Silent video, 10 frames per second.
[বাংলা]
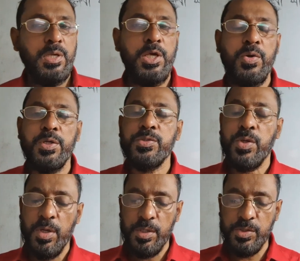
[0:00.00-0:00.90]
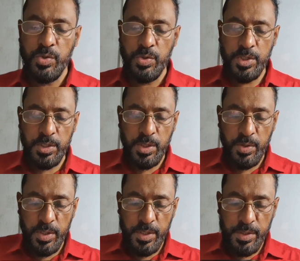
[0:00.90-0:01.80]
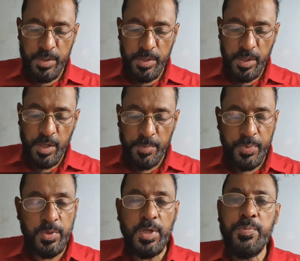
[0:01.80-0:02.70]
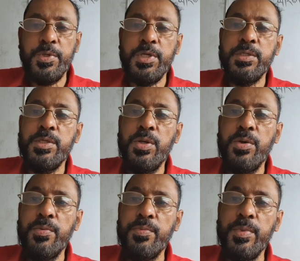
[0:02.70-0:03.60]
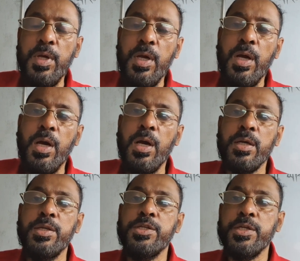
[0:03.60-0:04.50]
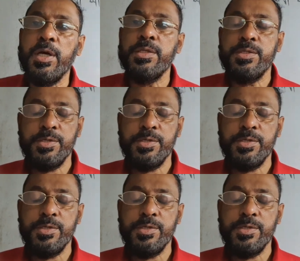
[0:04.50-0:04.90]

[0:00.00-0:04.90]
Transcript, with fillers: এই অঞ্চলের জনসাধারণের প্রধান পেশাই ছিল কৃষিকাজ